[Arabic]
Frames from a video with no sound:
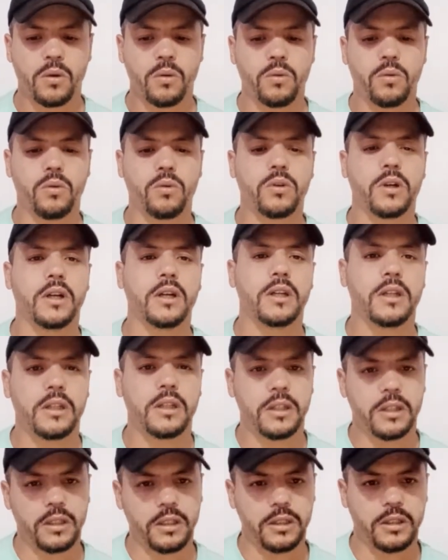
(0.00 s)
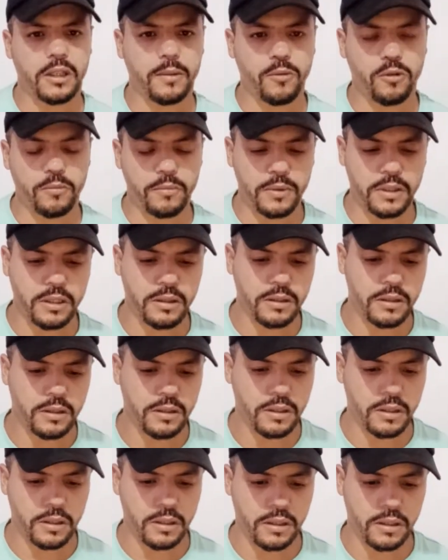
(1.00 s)
و يطلبوا مني
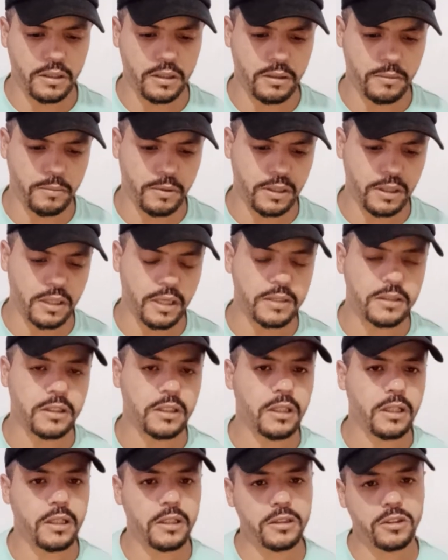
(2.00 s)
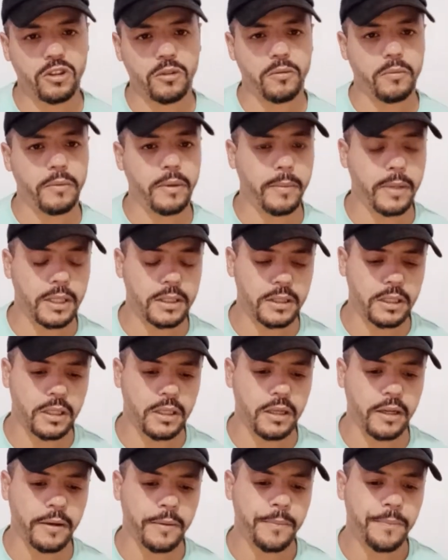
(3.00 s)
آه، بعض الاسئله يجاوب على بعض
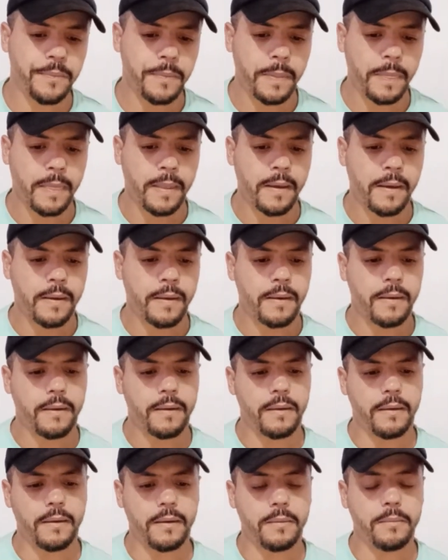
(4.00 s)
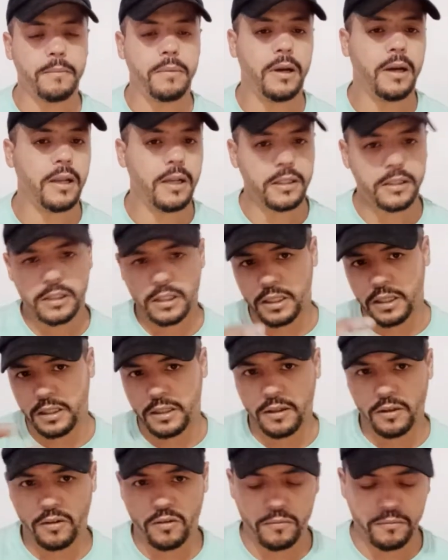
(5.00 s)
الاسئله آه، بحال هادشي اللي
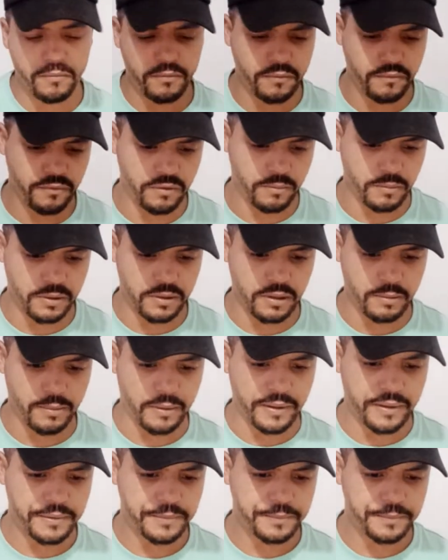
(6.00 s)
قلت لكم فيما سبق